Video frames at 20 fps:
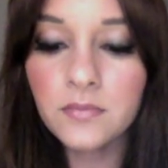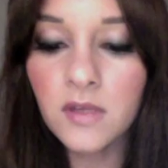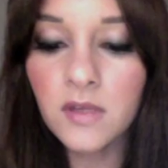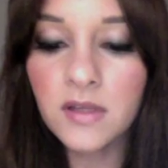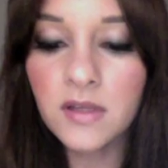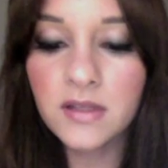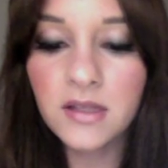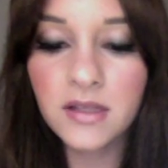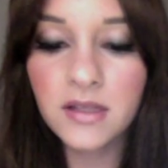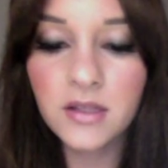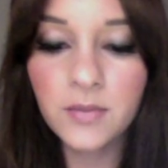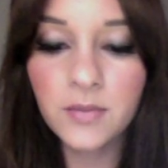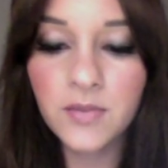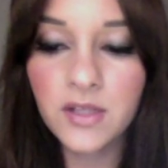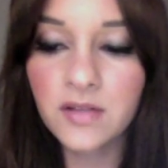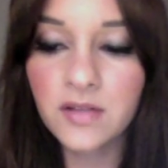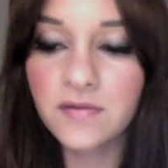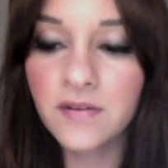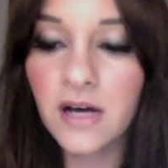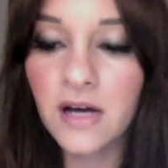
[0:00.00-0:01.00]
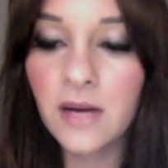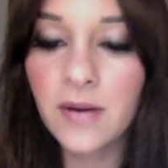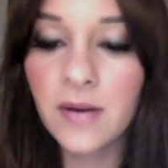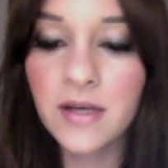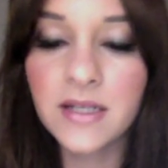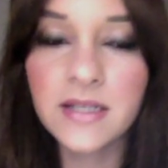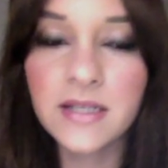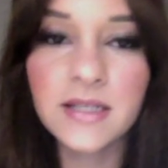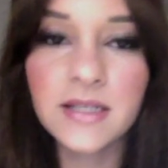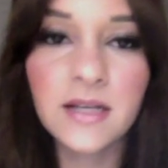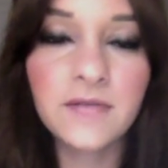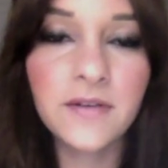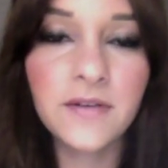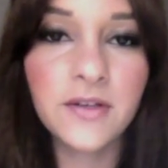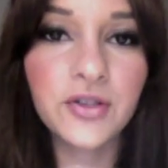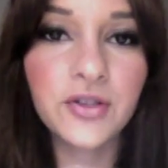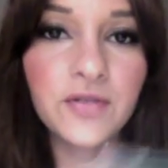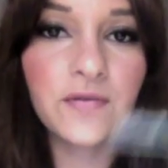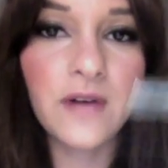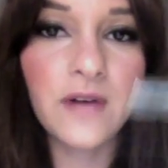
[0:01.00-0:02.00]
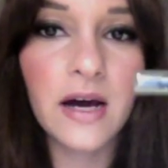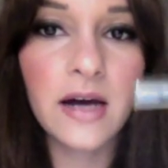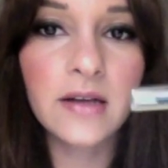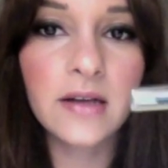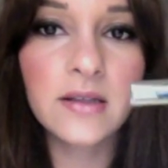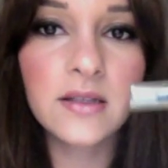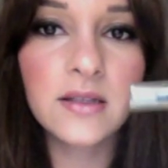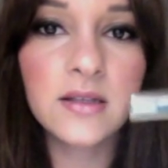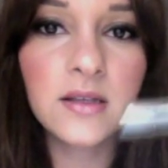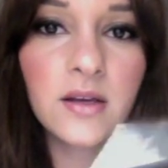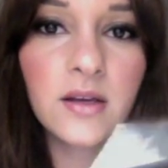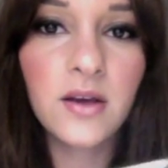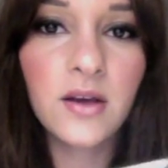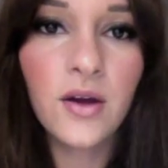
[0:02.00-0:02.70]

Ich weiß gar nicht, ob der eine Farbe hat. Er ist einfach schwarz.